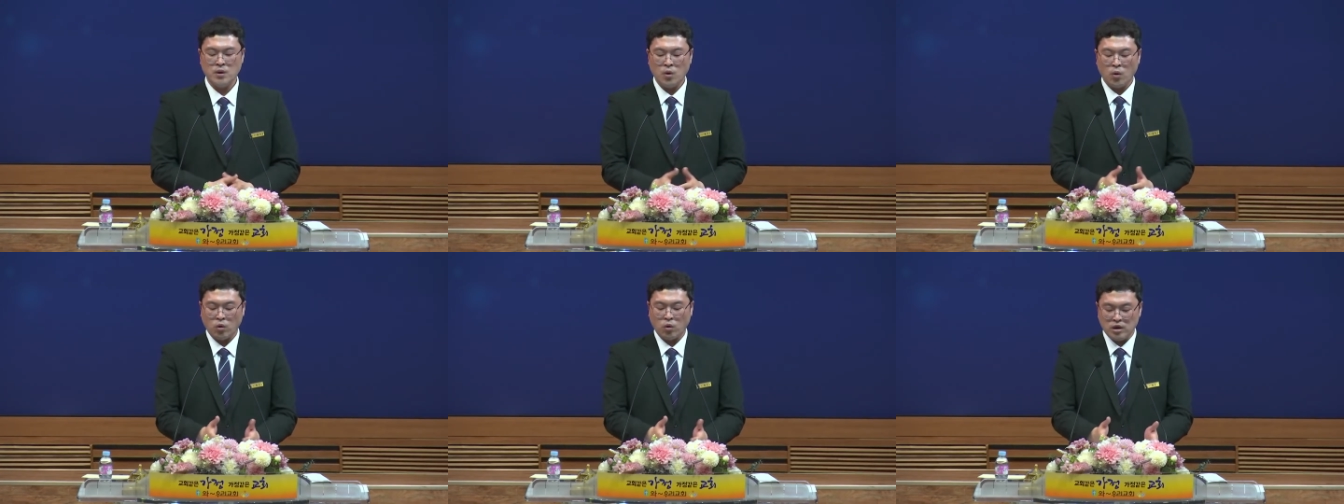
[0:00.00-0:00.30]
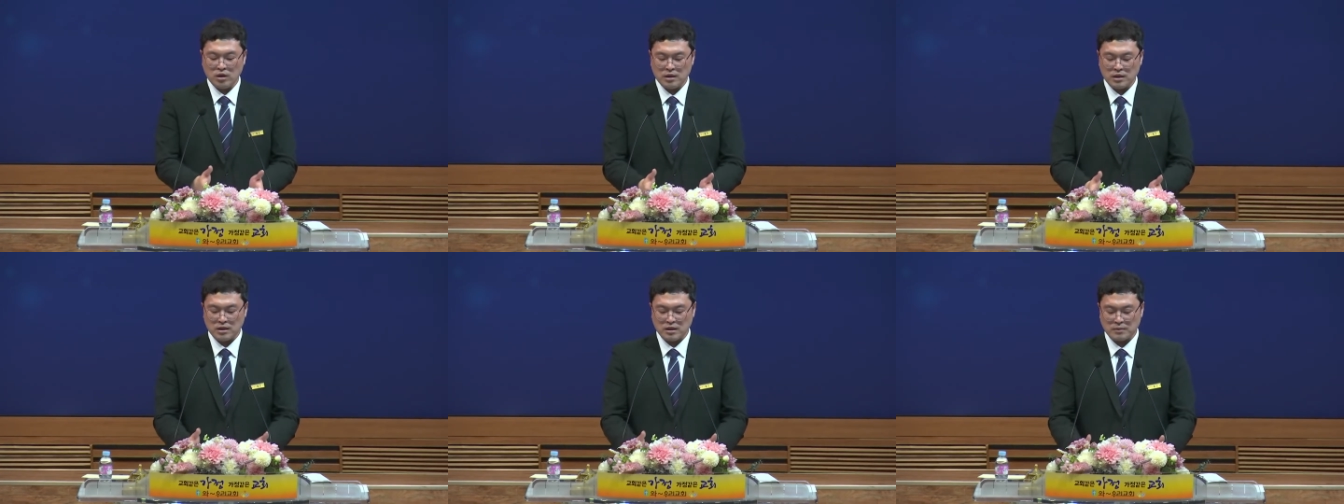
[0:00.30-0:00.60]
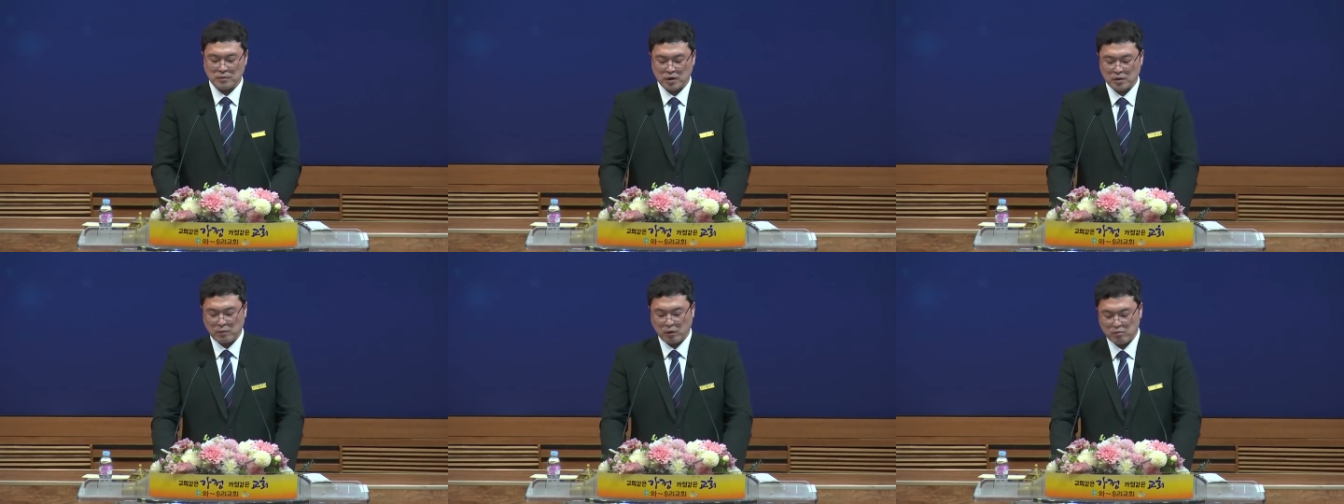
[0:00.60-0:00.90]
오늘
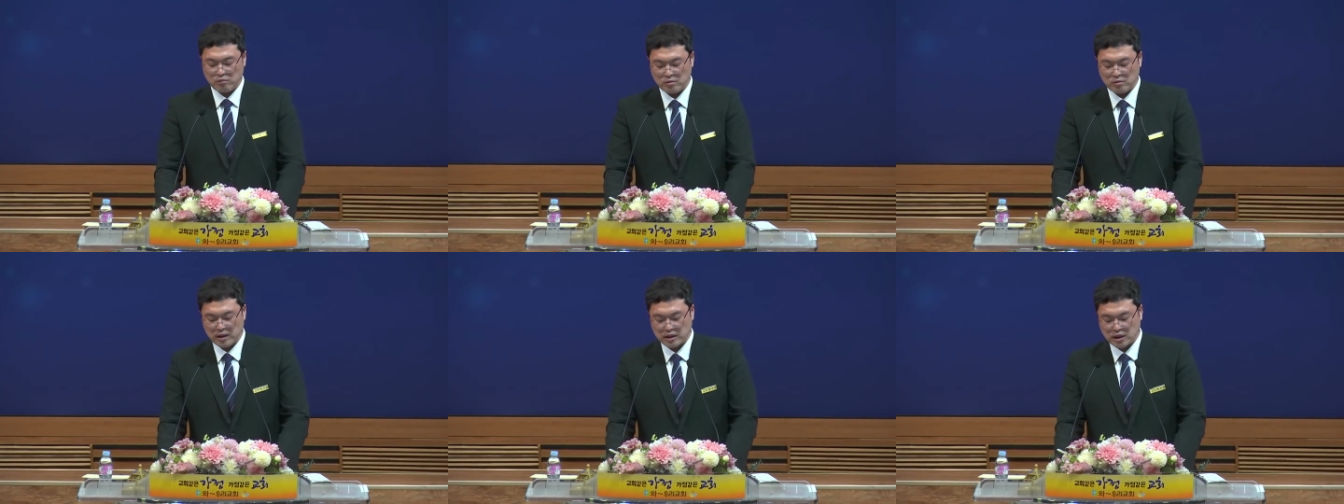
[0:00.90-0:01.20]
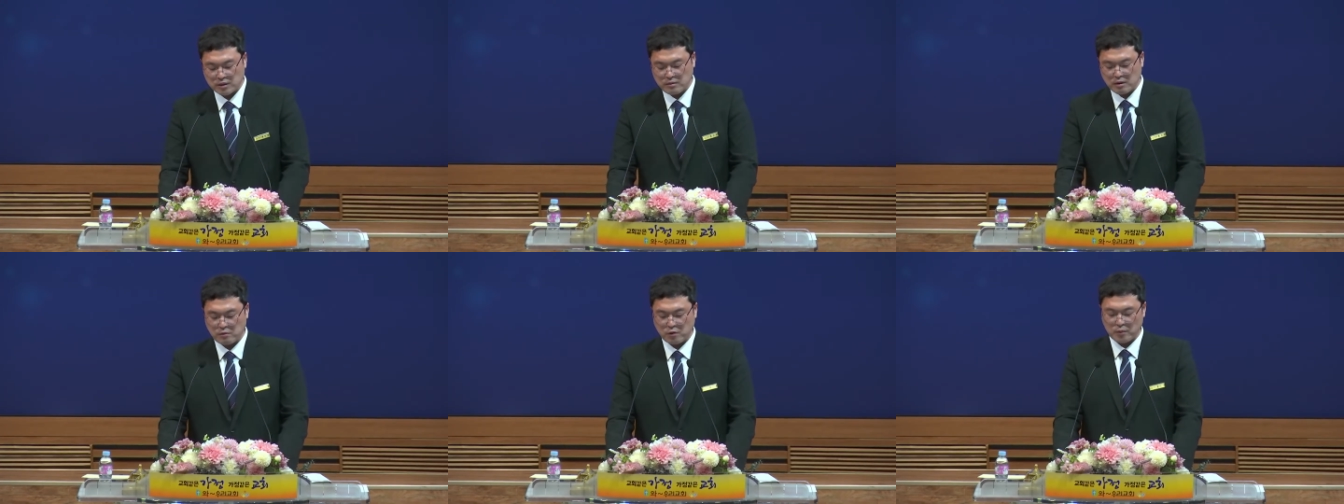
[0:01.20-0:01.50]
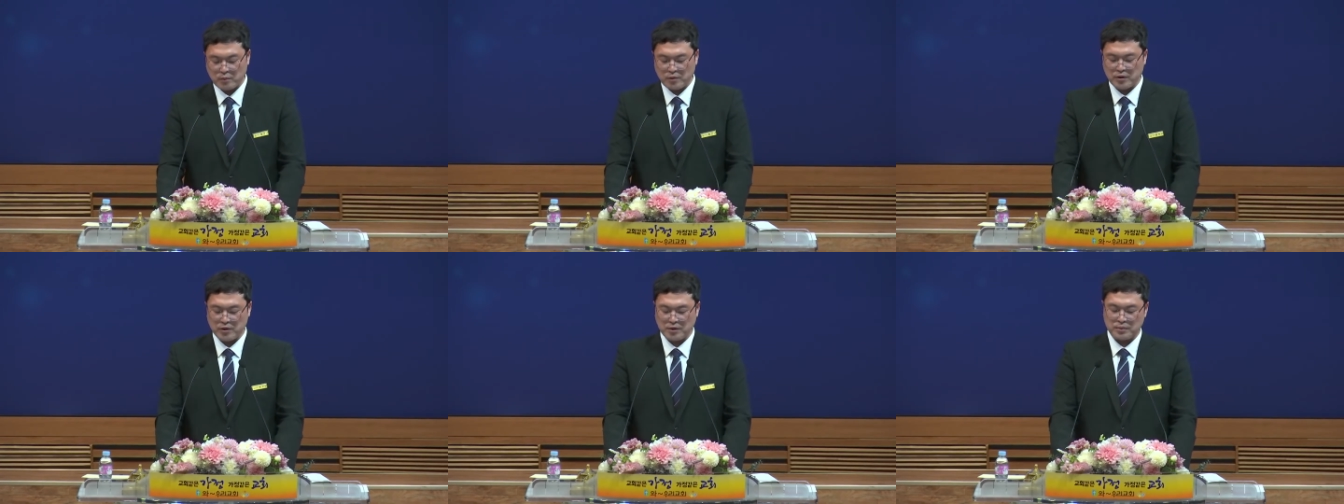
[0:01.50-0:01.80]
특별히 본문 말씀에
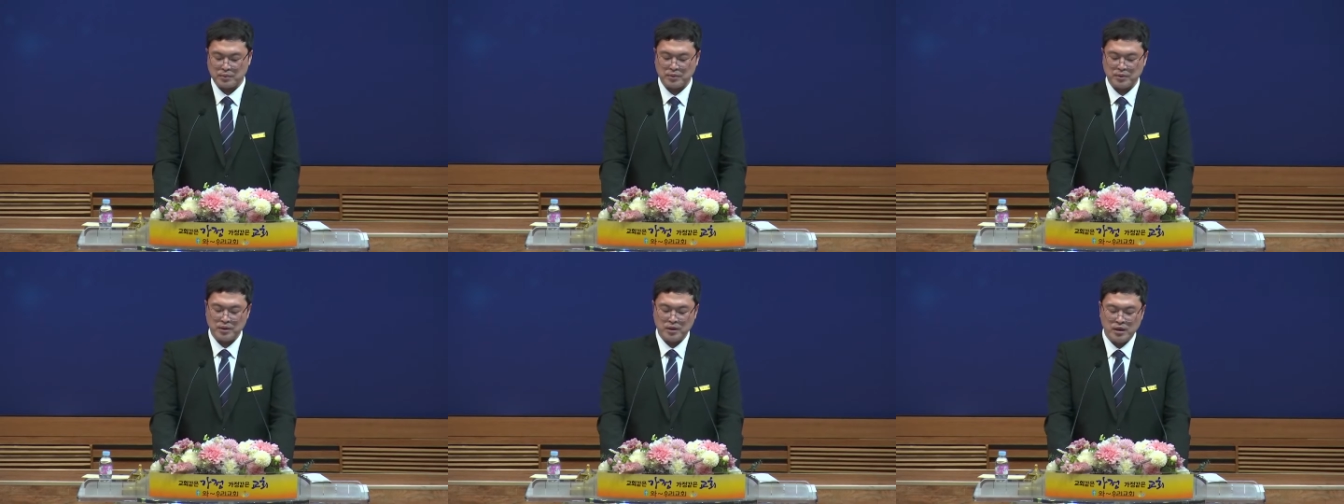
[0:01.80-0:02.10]
보면